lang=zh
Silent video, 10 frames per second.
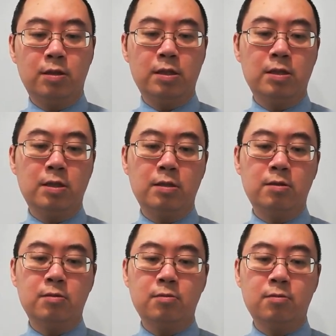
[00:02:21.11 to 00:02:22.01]
已
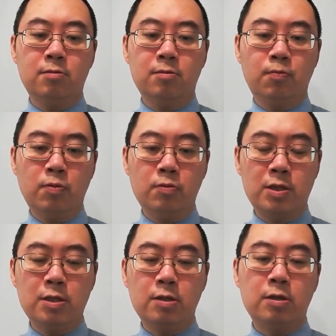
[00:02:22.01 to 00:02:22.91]
经不
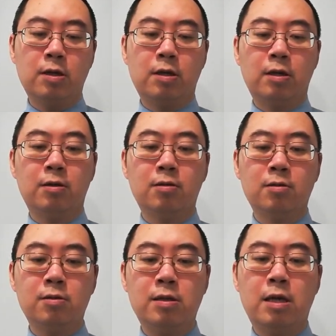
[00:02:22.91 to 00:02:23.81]
幸的
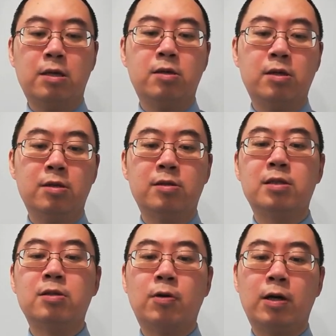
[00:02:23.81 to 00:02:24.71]
演绎
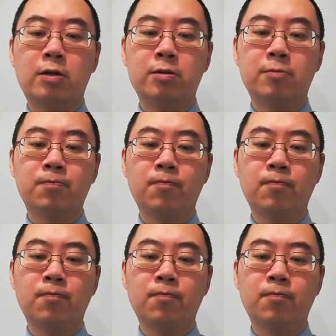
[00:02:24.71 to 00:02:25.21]
死亡了，